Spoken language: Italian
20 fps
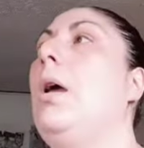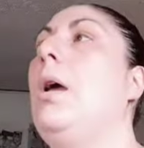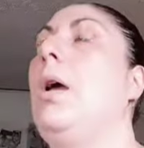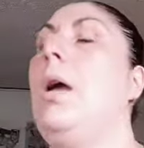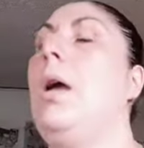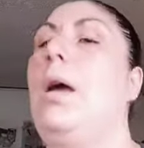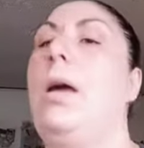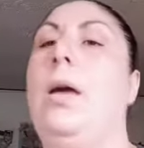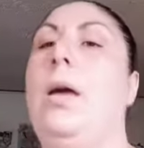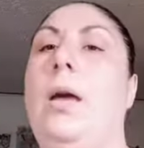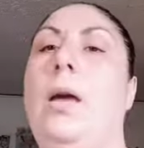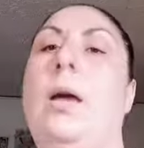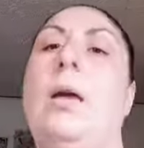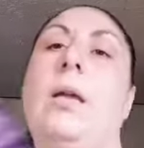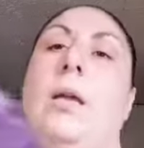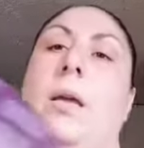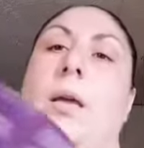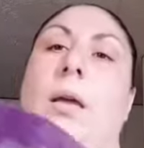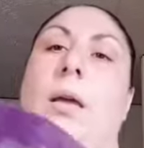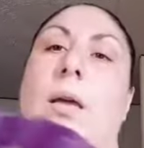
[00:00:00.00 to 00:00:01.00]

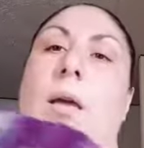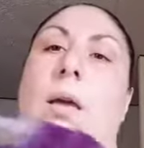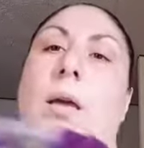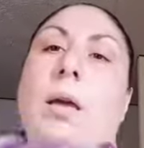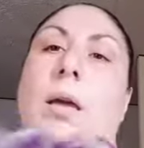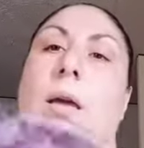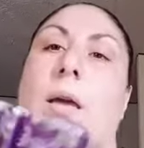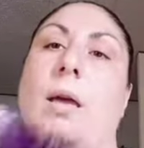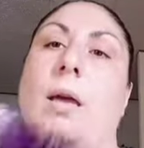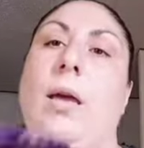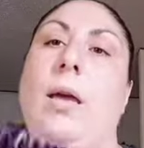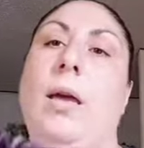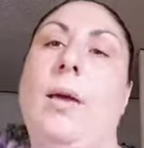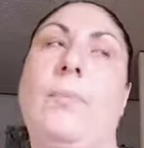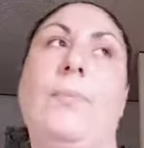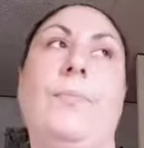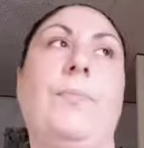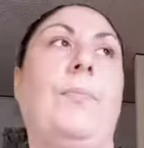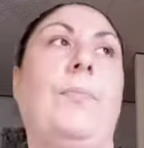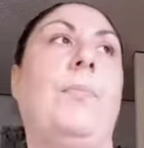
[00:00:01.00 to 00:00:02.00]

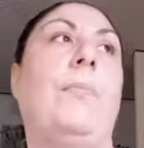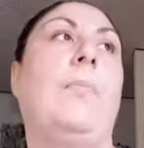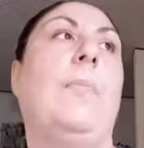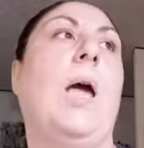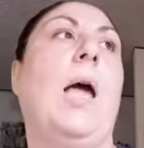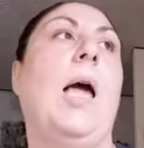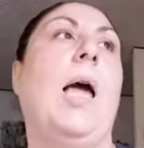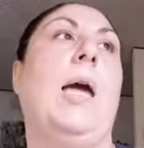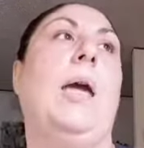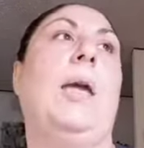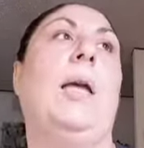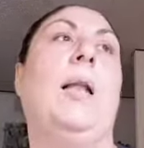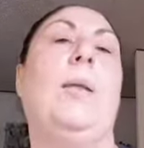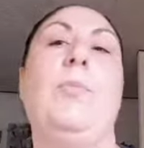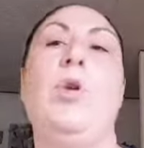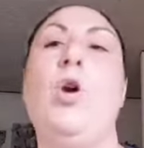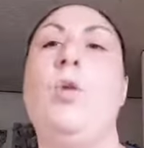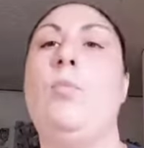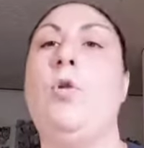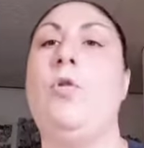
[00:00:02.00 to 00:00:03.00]
e il
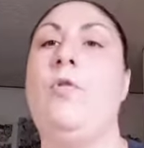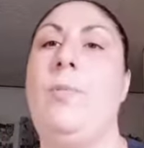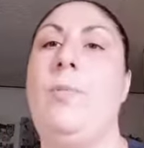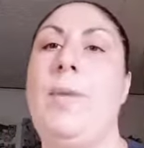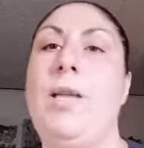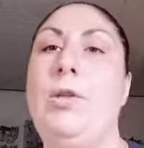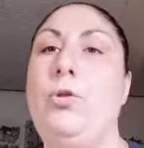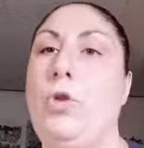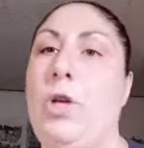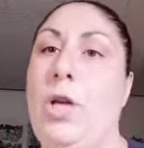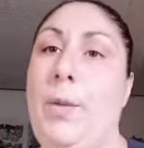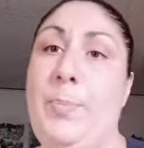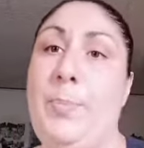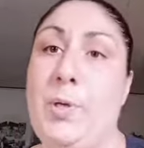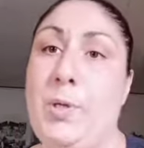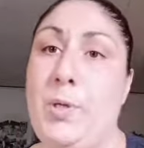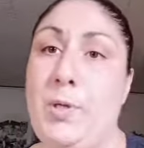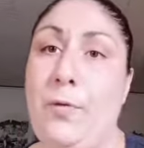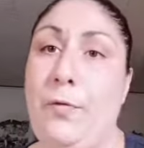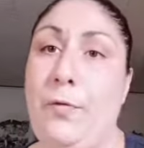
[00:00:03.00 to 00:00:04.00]
mio movimento che posso